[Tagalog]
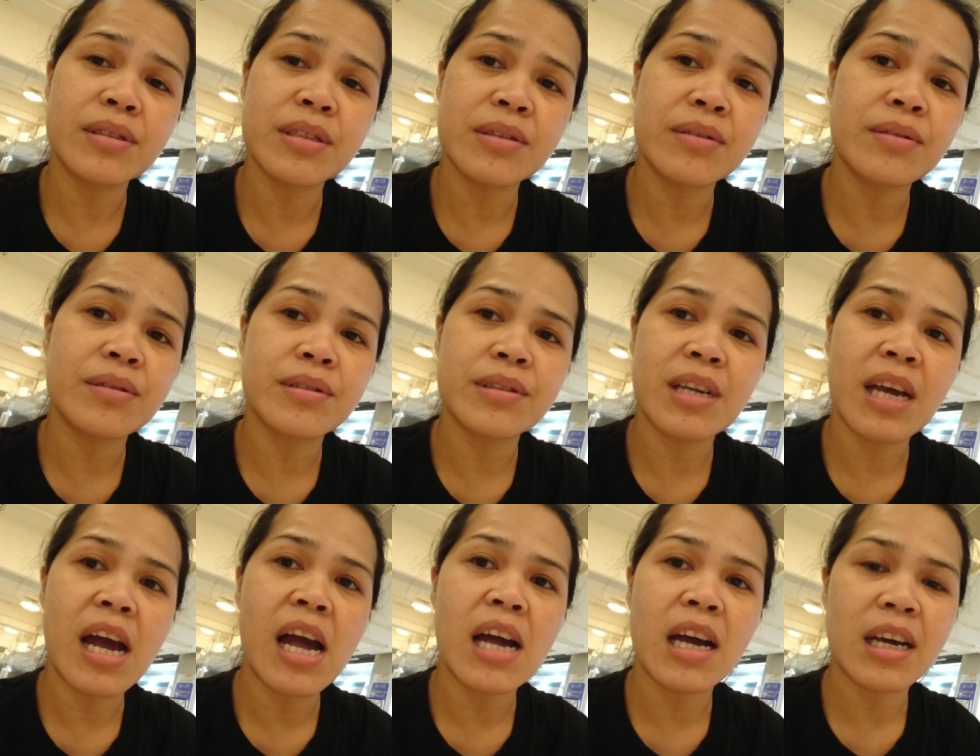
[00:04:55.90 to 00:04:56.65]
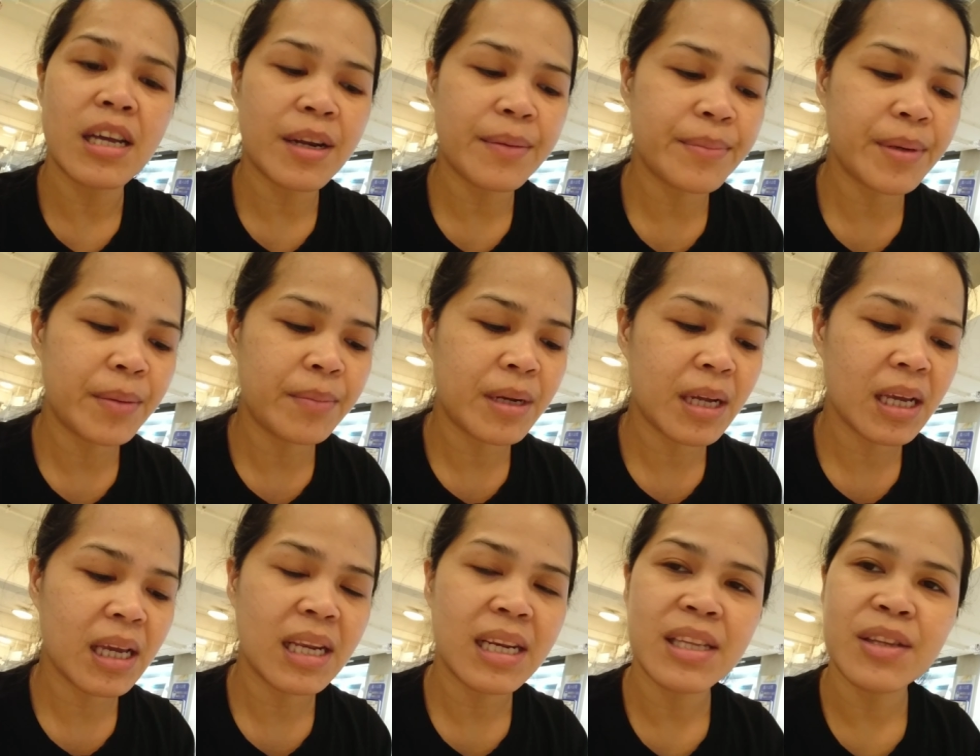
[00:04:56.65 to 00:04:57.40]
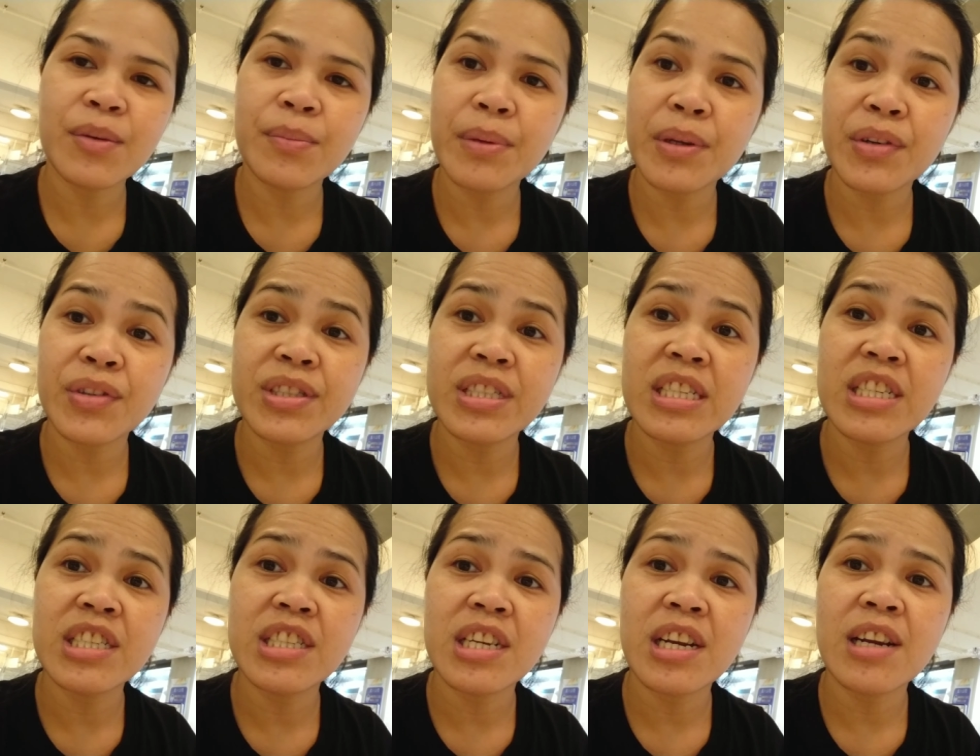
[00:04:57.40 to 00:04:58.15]
ako siguro nakakaramdam ng ganito pero
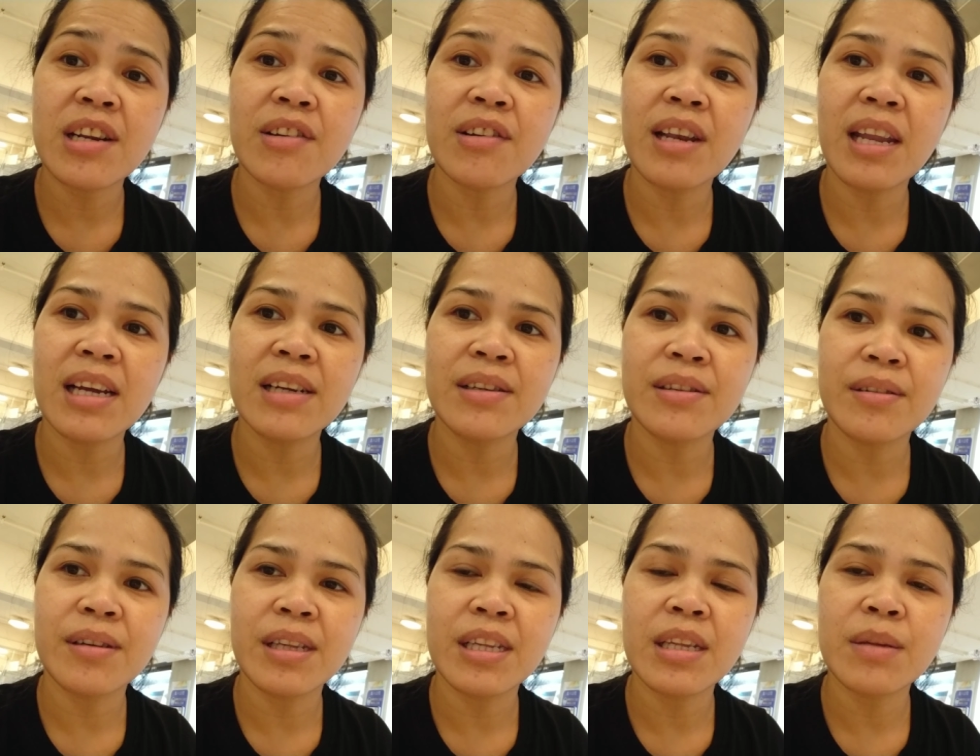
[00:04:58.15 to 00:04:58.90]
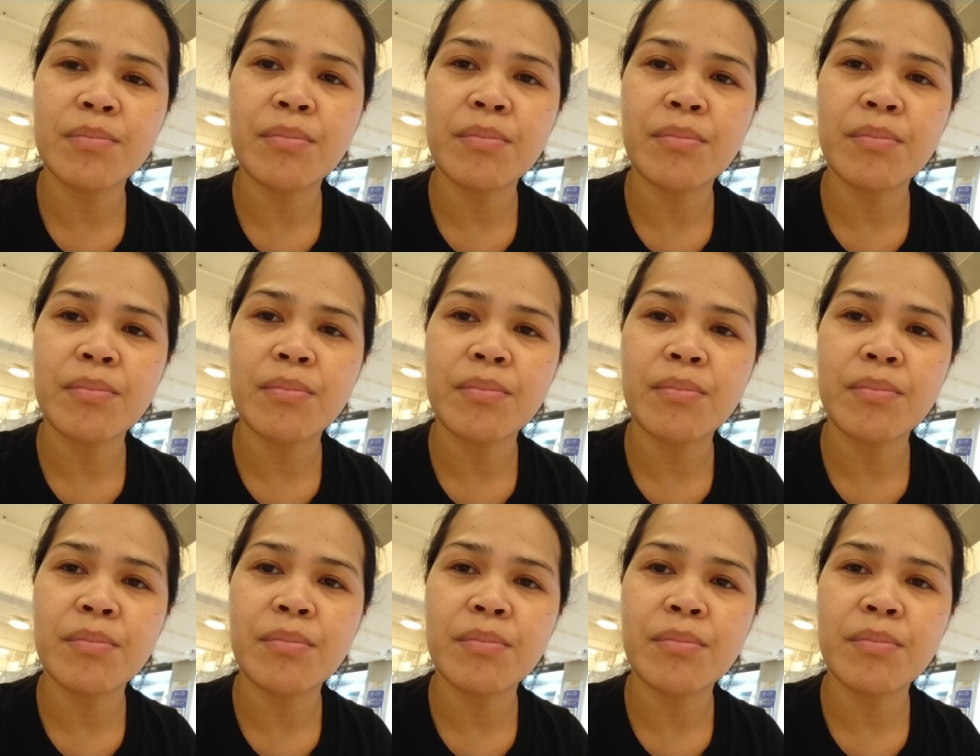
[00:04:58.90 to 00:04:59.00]
sinishare ko lang, no?